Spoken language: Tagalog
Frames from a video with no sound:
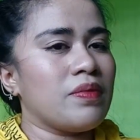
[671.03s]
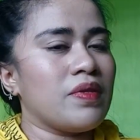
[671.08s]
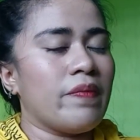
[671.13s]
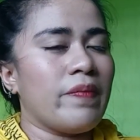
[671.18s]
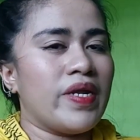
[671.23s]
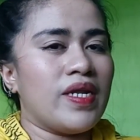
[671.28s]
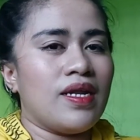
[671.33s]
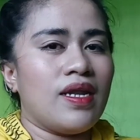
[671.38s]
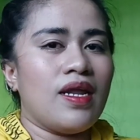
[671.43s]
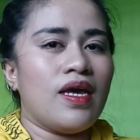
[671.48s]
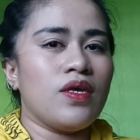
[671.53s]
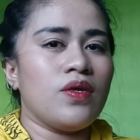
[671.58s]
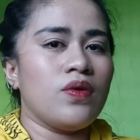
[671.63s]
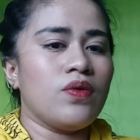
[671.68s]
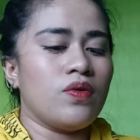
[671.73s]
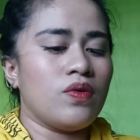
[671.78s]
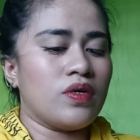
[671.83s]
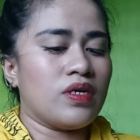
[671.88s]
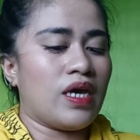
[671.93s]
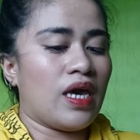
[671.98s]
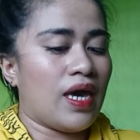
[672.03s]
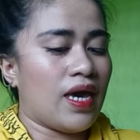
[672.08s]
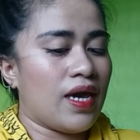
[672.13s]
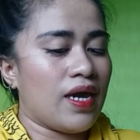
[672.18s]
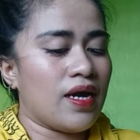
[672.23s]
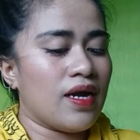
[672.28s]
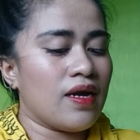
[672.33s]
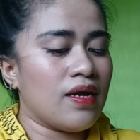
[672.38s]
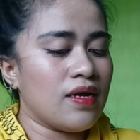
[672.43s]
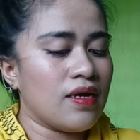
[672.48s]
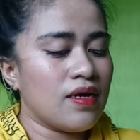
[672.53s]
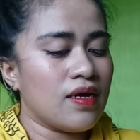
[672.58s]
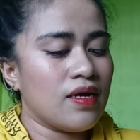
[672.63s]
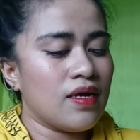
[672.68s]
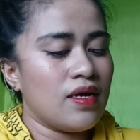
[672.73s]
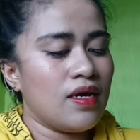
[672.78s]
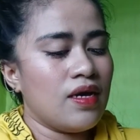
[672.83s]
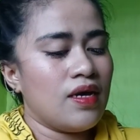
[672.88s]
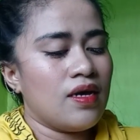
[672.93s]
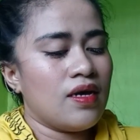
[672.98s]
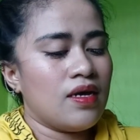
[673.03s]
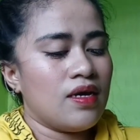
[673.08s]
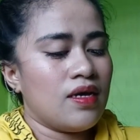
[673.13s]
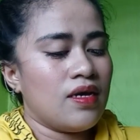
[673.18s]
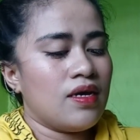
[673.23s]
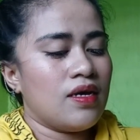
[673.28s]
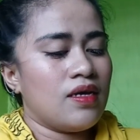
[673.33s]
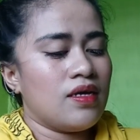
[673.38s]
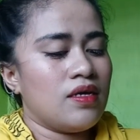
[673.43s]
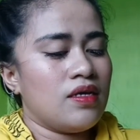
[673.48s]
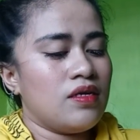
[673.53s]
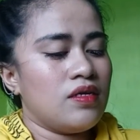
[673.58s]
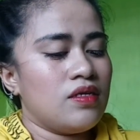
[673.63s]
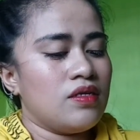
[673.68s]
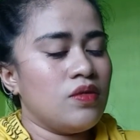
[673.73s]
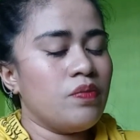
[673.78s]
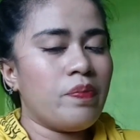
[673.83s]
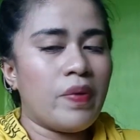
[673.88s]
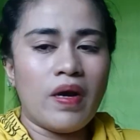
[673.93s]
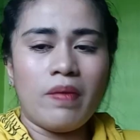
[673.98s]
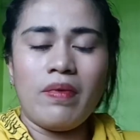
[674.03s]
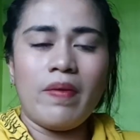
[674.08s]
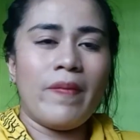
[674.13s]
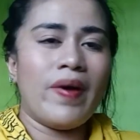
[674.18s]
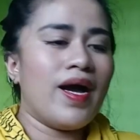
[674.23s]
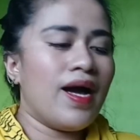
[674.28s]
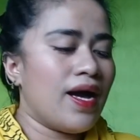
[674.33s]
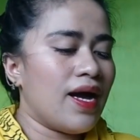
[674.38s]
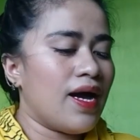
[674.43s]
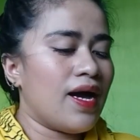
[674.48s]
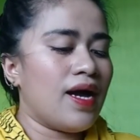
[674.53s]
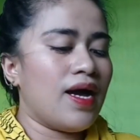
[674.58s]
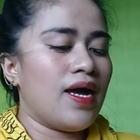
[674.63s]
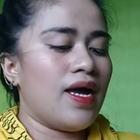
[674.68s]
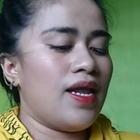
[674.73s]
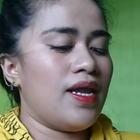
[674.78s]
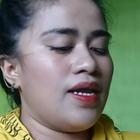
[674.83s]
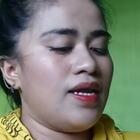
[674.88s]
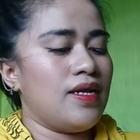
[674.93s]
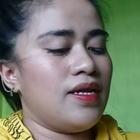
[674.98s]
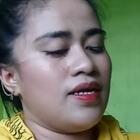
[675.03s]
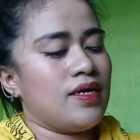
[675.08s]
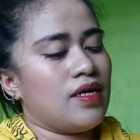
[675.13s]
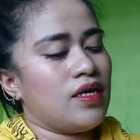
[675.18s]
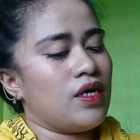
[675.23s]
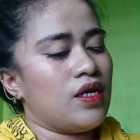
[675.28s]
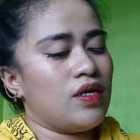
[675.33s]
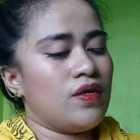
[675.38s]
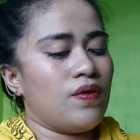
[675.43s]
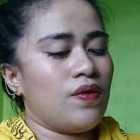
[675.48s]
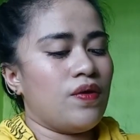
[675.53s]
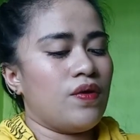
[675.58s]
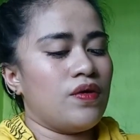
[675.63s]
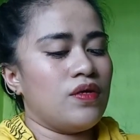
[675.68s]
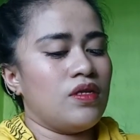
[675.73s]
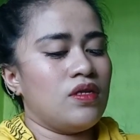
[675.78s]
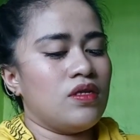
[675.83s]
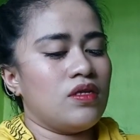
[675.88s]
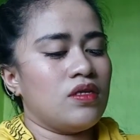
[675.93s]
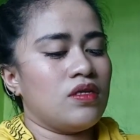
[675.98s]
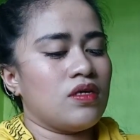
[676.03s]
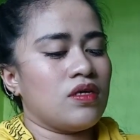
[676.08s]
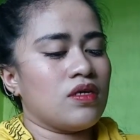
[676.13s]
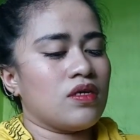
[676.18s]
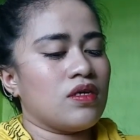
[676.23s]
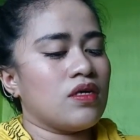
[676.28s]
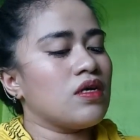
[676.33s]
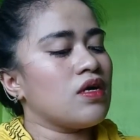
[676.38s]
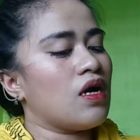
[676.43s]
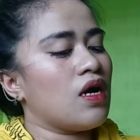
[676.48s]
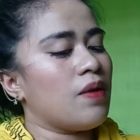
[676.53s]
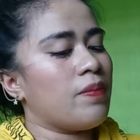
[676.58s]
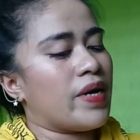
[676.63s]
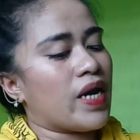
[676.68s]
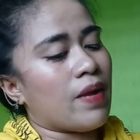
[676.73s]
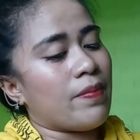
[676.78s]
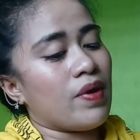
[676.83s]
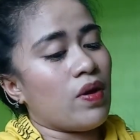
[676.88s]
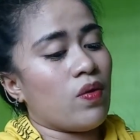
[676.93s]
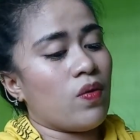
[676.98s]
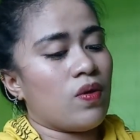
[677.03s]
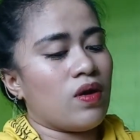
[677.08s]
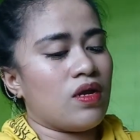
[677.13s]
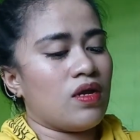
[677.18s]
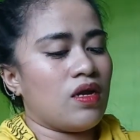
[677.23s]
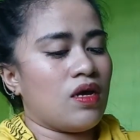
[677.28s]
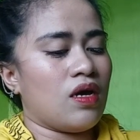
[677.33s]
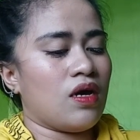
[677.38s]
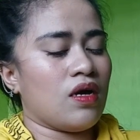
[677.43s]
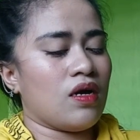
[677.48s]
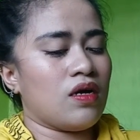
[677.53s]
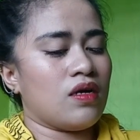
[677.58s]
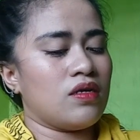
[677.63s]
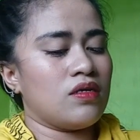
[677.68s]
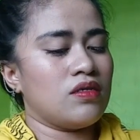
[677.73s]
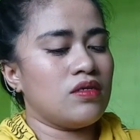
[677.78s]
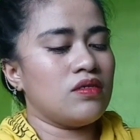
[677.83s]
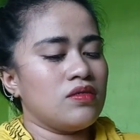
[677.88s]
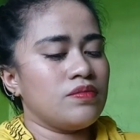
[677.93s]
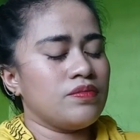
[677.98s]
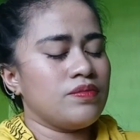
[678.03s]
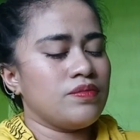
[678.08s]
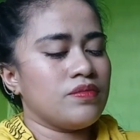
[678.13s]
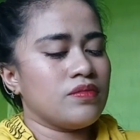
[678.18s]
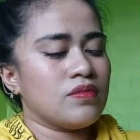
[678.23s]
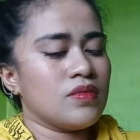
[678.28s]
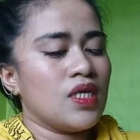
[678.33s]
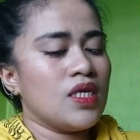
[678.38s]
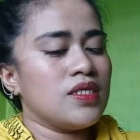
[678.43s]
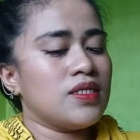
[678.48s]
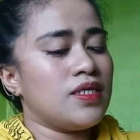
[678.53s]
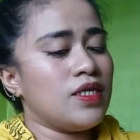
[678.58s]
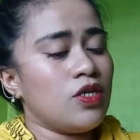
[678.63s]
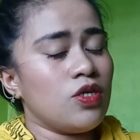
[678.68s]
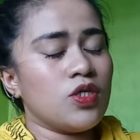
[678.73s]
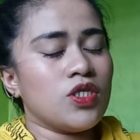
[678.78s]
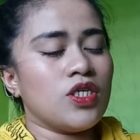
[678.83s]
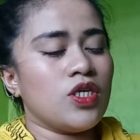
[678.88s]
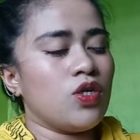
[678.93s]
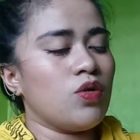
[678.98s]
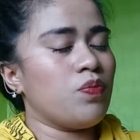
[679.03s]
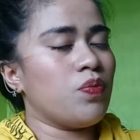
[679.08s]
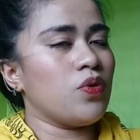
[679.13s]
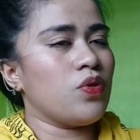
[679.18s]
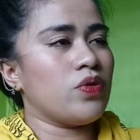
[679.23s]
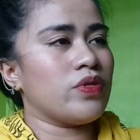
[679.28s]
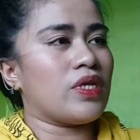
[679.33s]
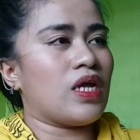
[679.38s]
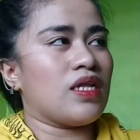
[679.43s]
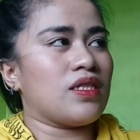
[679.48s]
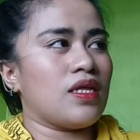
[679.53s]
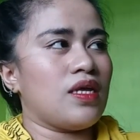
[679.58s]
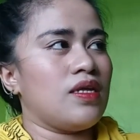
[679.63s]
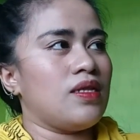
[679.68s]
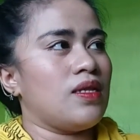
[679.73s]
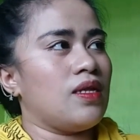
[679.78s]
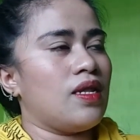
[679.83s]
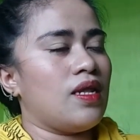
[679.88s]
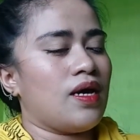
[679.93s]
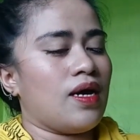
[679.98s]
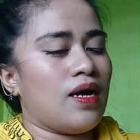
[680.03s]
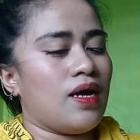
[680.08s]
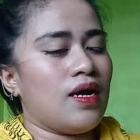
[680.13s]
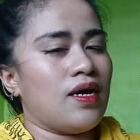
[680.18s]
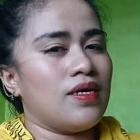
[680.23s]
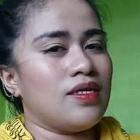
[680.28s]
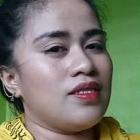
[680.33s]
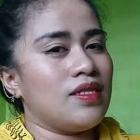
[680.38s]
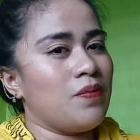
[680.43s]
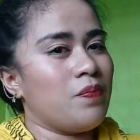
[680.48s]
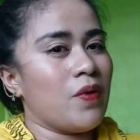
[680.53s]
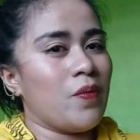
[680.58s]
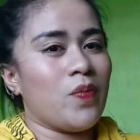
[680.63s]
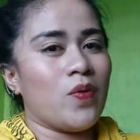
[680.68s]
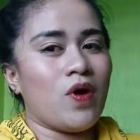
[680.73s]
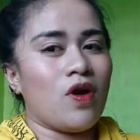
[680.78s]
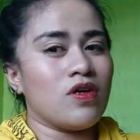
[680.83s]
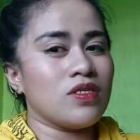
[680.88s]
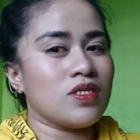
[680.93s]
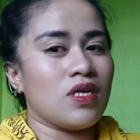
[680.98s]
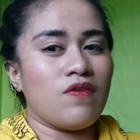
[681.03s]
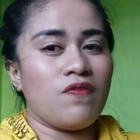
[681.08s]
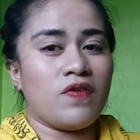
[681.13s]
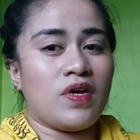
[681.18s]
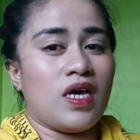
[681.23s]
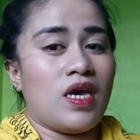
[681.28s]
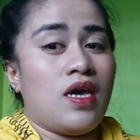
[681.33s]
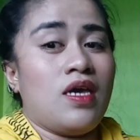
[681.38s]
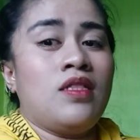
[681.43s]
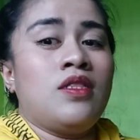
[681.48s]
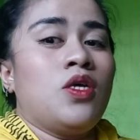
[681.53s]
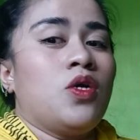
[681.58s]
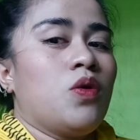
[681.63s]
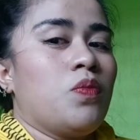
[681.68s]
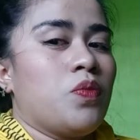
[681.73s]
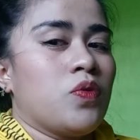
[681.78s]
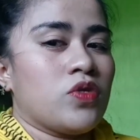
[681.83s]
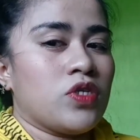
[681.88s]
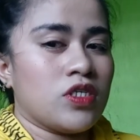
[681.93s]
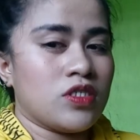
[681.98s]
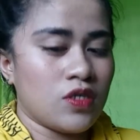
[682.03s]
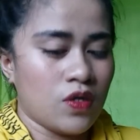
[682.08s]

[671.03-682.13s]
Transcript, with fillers: ramdaman nila yung care, yung pagmamahal, ganon. Kaya marami akong anak. Sino-sino po yung tatay nila, hindi pa po ako safe kaya hindi ko po